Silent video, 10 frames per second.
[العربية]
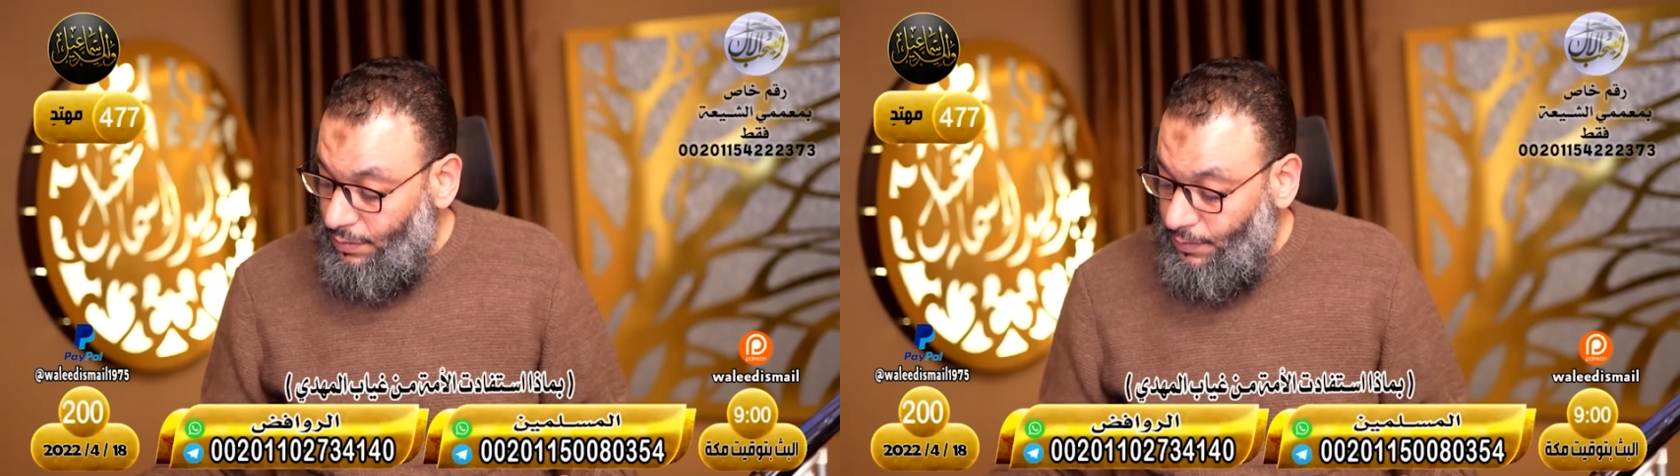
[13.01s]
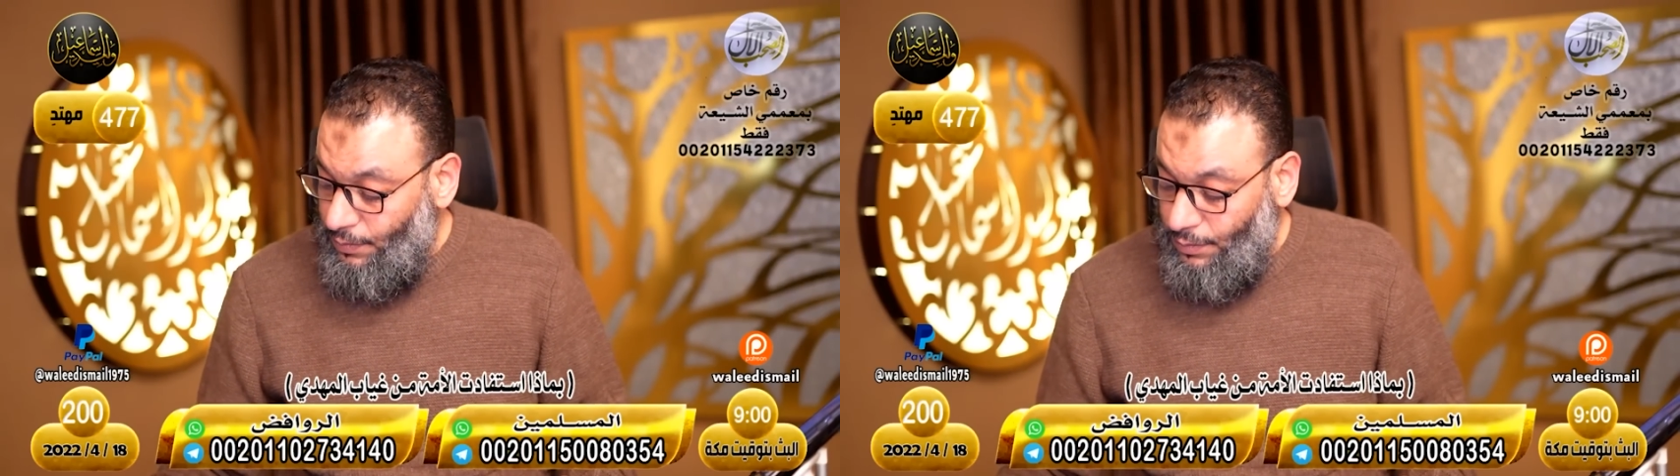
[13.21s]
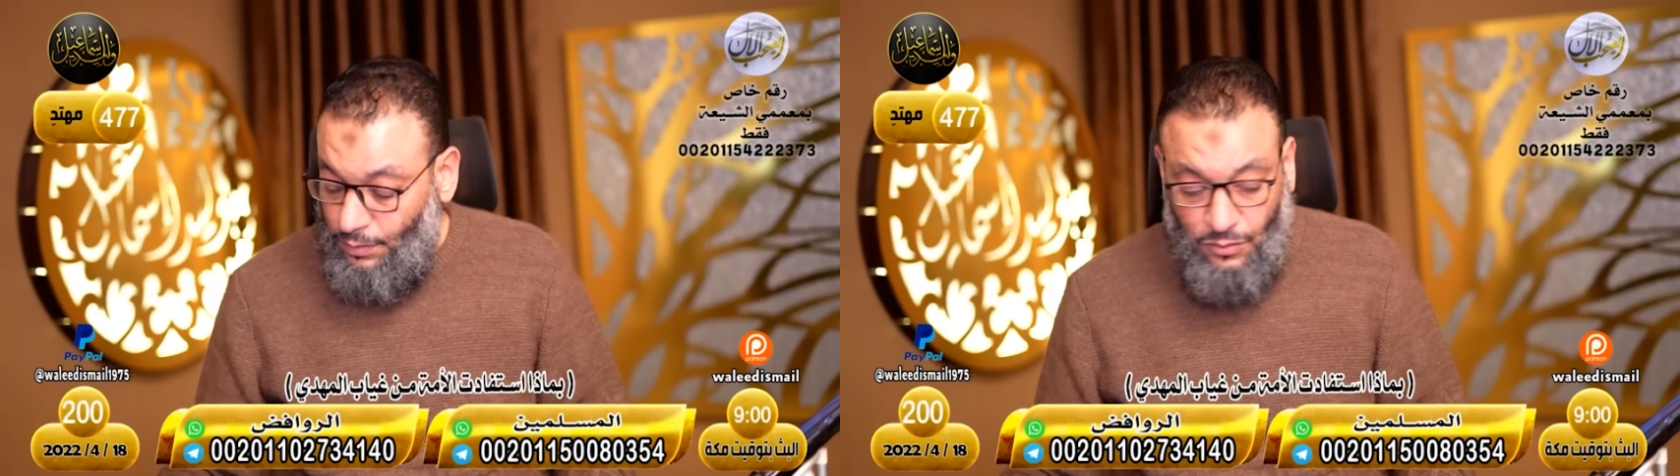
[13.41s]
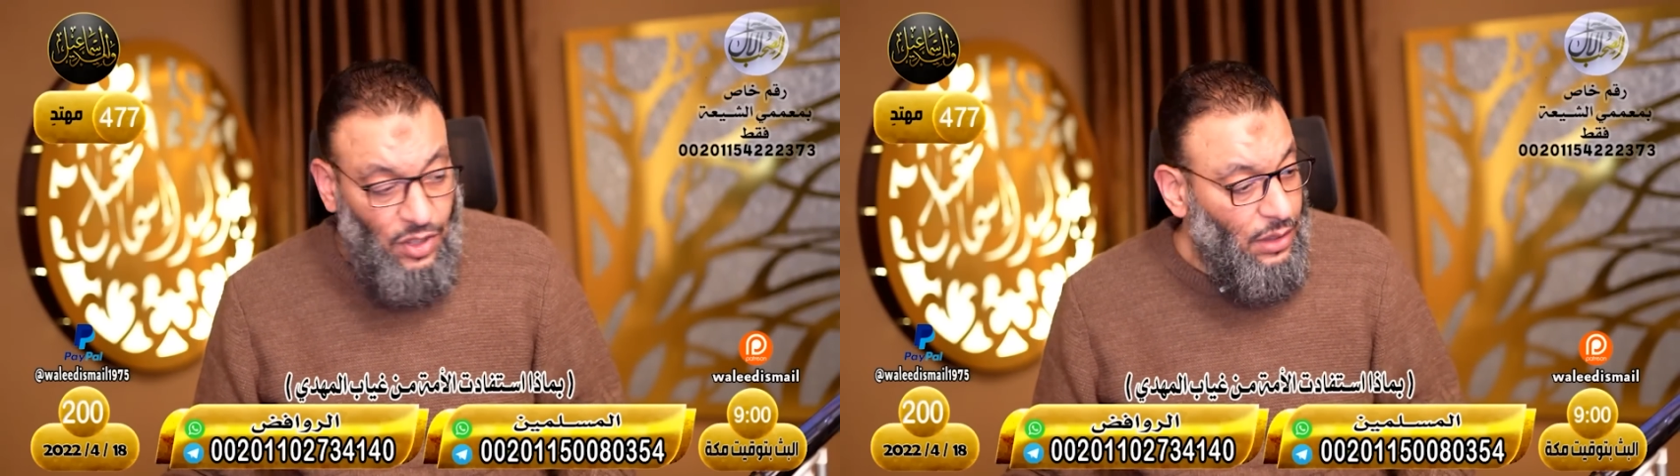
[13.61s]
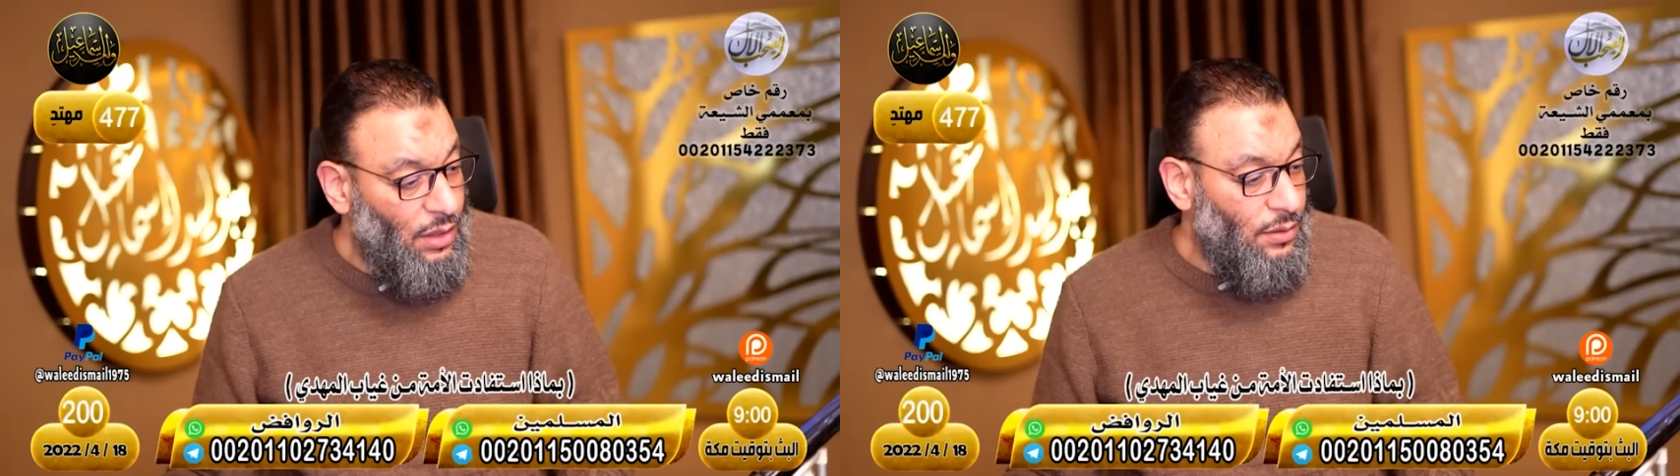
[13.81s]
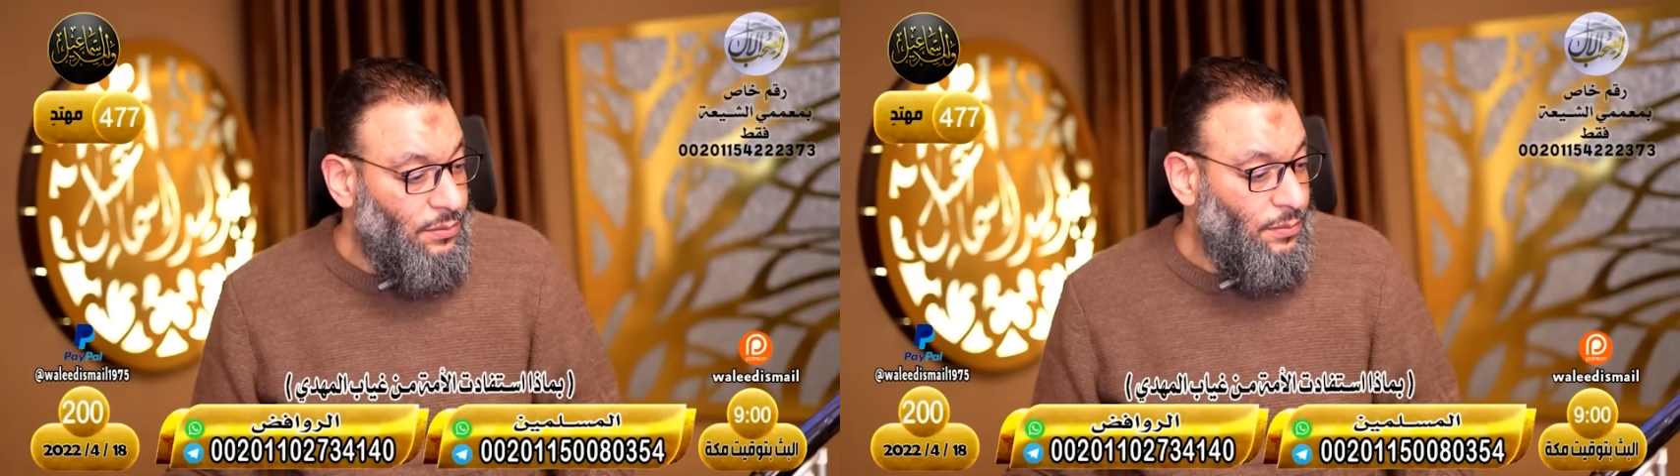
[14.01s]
ألو تفضل